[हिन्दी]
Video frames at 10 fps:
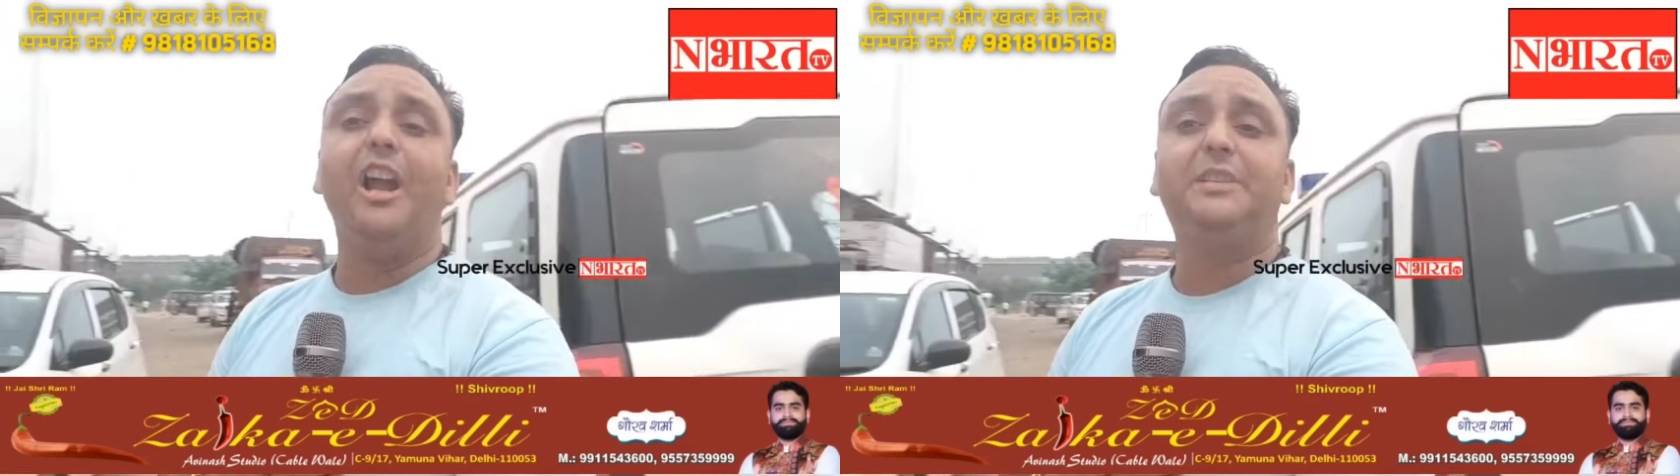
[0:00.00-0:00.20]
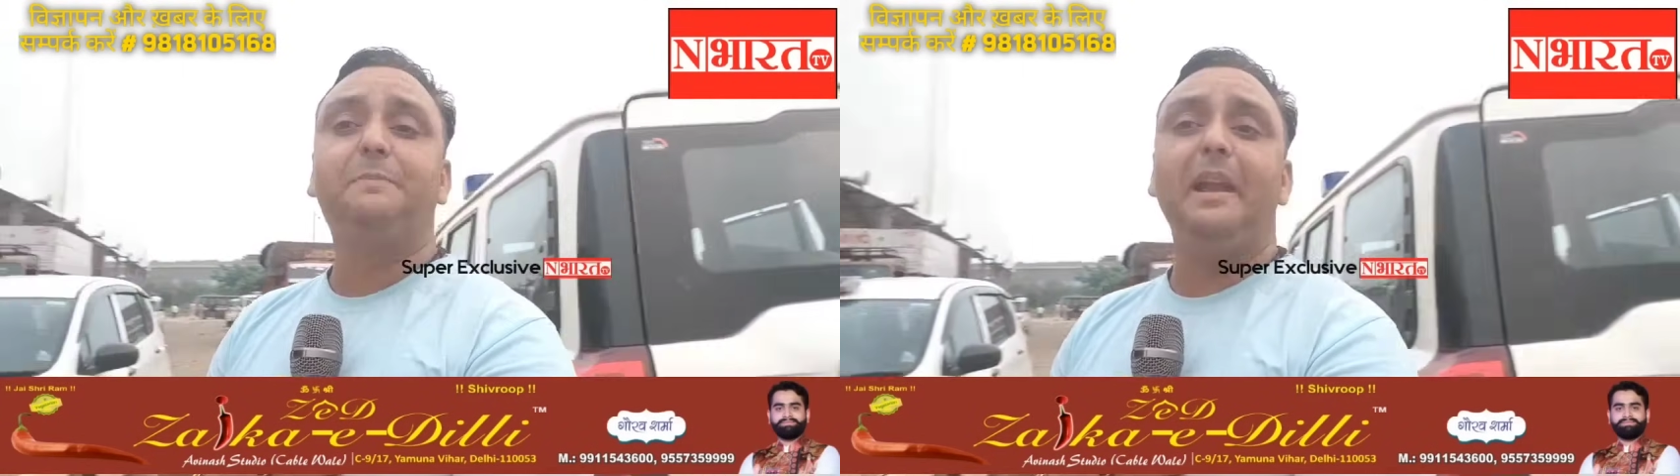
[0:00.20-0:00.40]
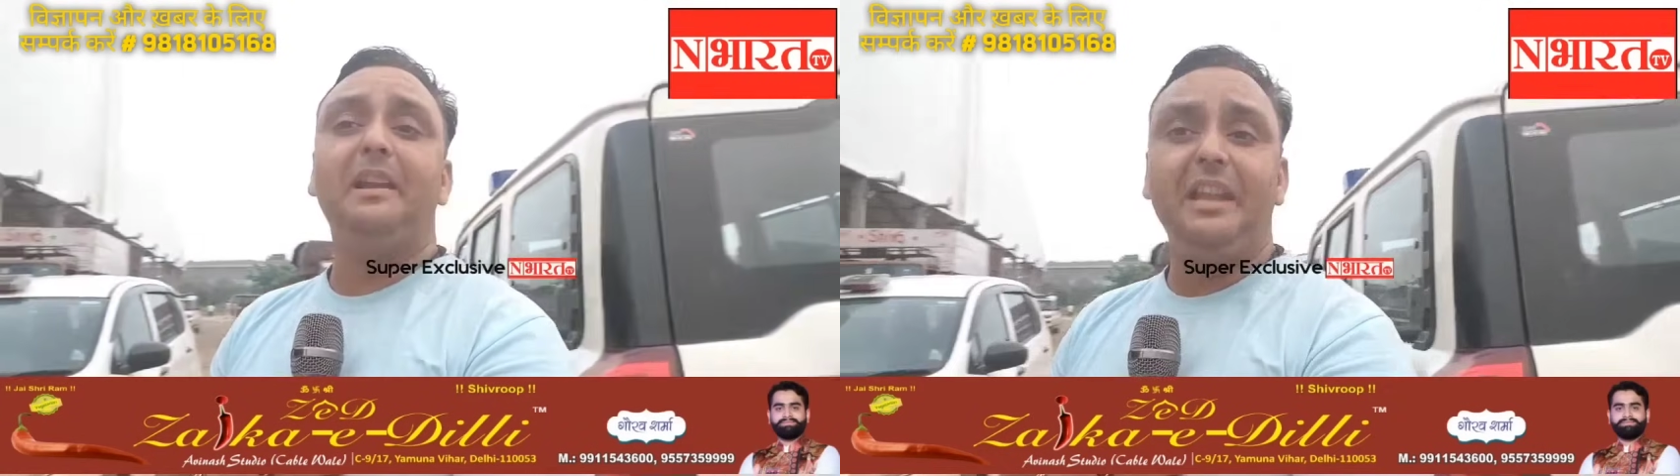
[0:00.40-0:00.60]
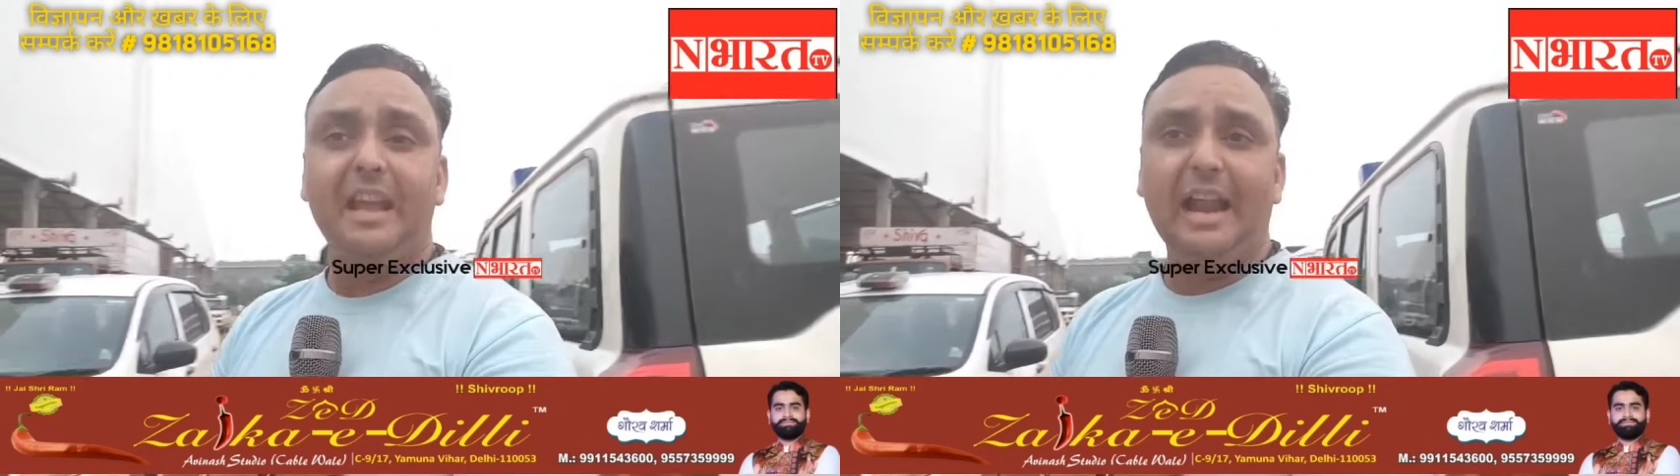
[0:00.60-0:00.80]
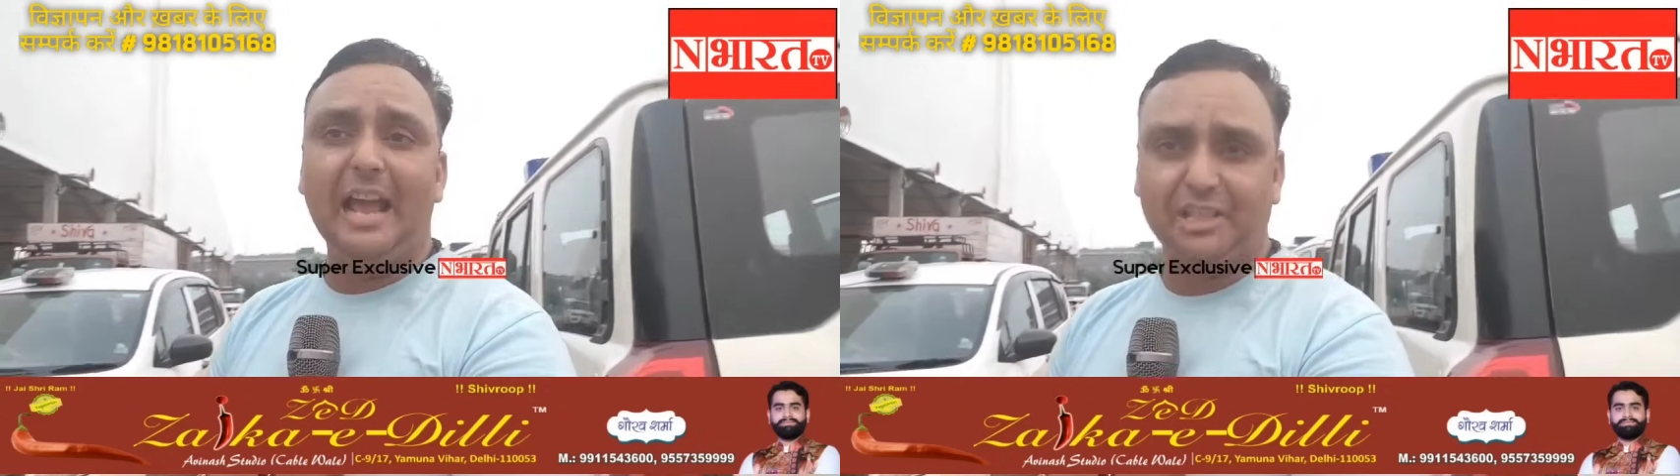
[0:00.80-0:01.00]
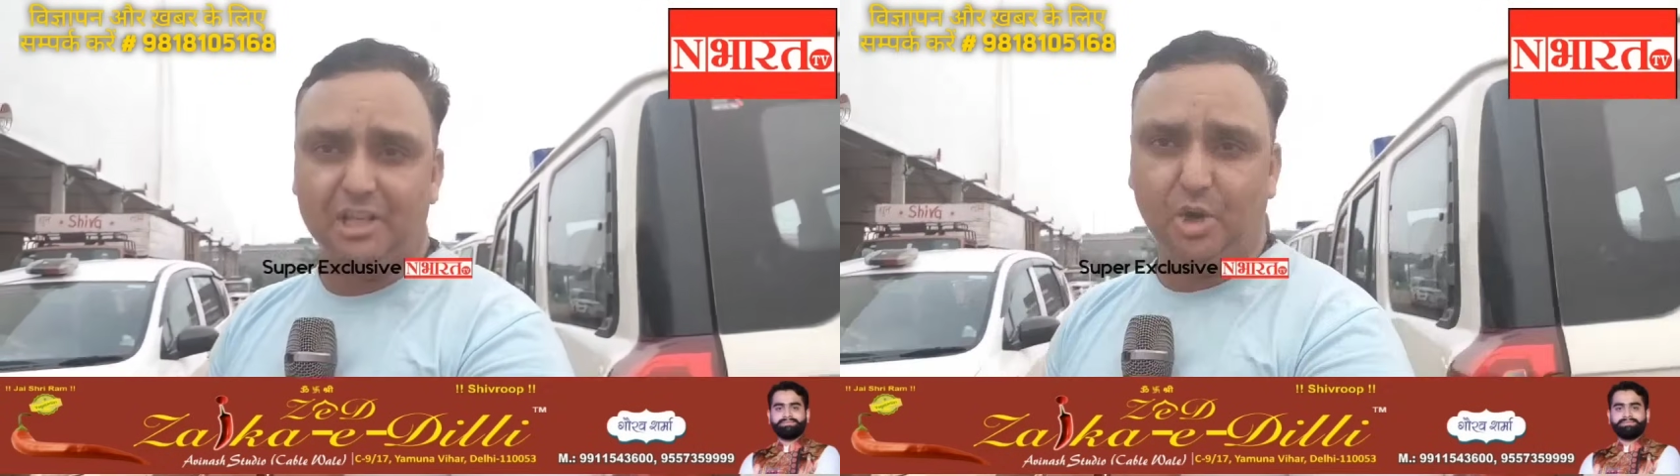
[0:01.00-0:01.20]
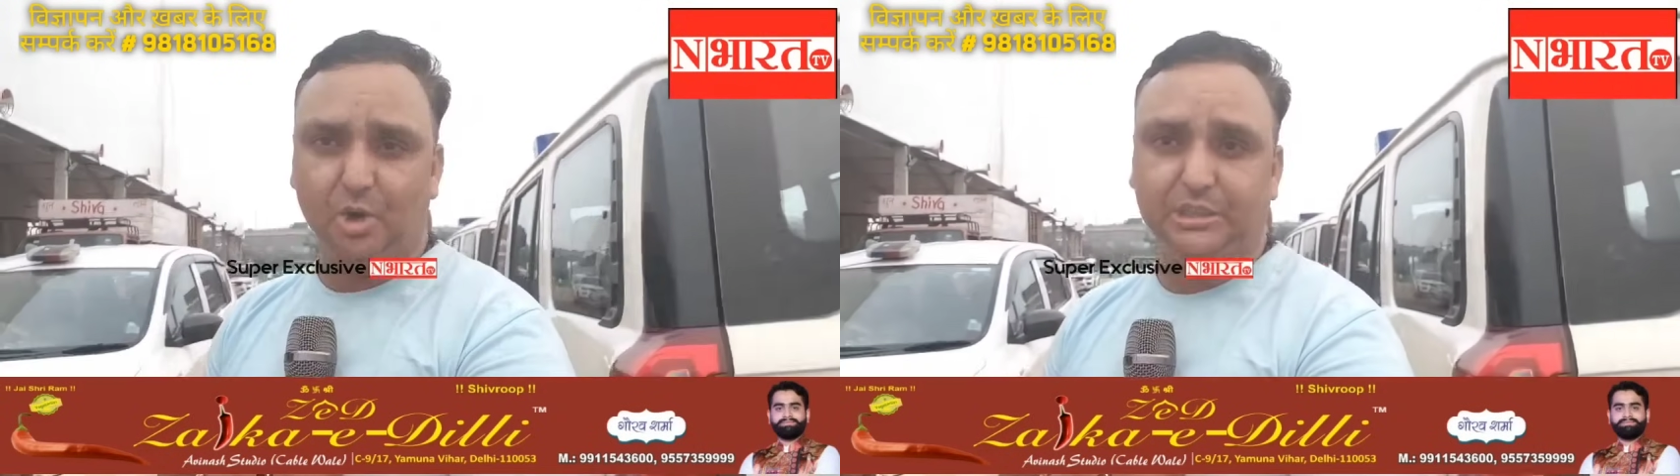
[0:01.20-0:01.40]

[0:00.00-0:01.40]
और इस पे लीगल एक्शन जो